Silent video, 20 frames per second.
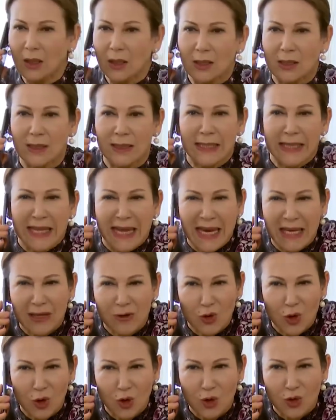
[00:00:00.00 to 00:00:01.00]
Kız
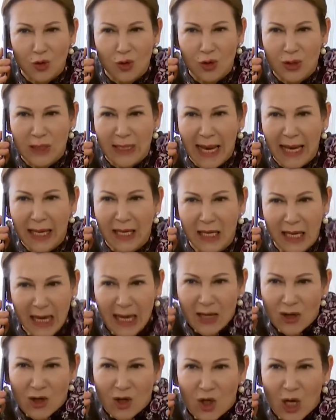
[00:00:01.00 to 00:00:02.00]
ne diyorsun sen?
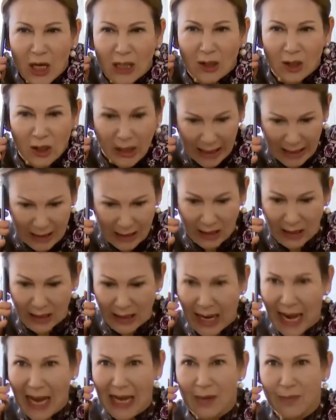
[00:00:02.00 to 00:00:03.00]
Ne nişanı?
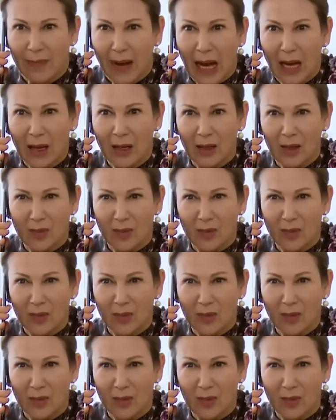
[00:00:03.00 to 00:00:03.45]
Delirdin galiba.